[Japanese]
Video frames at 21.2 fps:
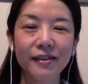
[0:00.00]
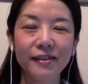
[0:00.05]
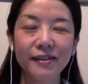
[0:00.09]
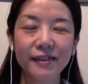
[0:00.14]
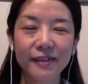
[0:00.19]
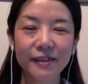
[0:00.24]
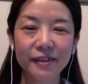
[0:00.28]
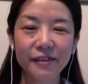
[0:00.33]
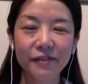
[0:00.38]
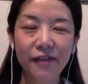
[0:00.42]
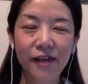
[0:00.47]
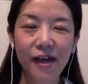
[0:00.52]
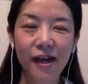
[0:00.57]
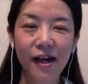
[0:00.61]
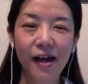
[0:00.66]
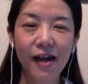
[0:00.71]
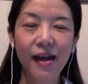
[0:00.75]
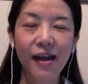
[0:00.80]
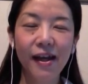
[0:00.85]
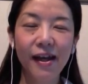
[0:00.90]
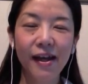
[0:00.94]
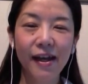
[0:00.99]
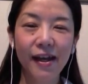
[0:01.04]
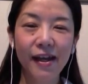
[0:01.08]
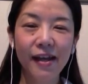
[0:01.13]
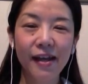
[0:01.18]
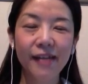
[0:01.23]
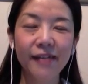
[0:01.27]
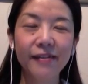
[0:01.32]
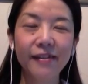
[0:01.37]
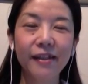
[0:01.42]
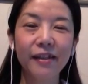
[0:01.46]
実は
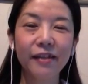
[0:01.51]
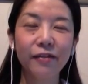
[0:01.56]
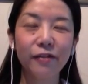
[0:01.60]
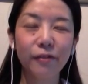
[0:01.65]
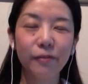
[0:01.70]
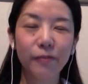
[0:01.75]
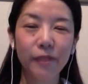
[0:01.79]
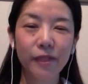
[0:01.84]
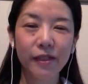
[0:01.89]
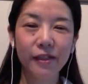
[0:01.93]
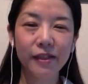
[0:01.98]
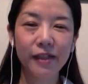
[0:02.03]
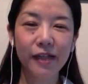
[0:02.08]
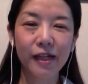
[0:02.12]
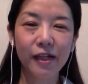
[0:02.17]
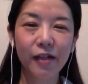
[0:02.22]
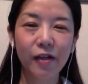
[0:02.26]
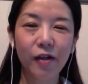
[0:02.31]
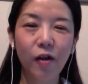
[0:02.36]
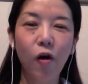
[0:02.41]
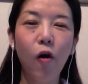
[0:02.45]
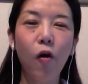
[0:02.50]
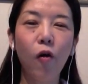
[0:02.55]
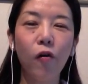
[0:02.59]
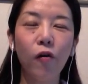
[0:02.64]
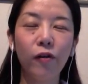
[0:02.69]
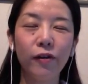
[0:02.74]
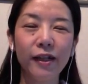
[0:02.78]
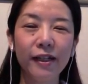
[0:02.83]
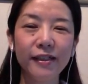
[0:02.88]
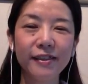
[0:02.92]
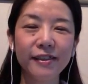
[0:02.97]
A さんと B さん
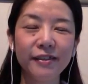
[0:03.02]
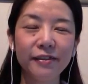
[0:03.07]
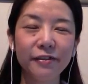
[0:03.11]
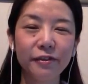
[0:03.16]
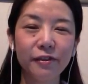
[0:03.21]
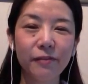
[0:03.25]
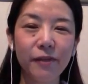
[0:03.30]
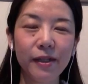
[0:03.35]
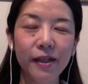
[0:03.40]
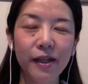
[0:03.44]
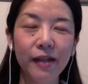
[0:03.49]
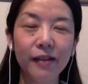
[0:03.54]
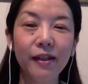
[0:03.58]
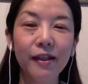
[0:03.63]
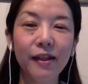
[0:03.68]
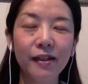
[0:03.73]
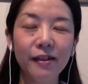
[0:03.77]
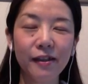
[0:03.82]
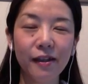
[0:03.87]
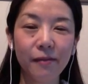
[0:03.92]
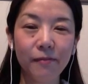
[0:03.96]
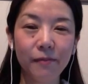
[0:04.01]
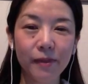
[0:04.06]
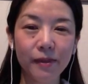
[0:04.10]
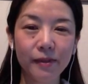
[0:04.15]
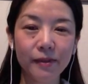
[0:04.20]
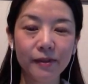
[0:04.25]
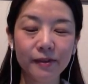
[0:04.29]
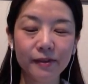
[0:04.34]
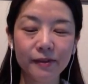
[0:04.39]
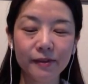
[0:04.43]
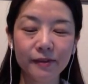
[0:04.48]
同じ職場で働いていま
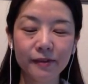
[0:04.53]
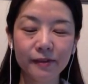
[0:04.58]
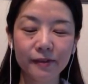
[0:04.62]
す。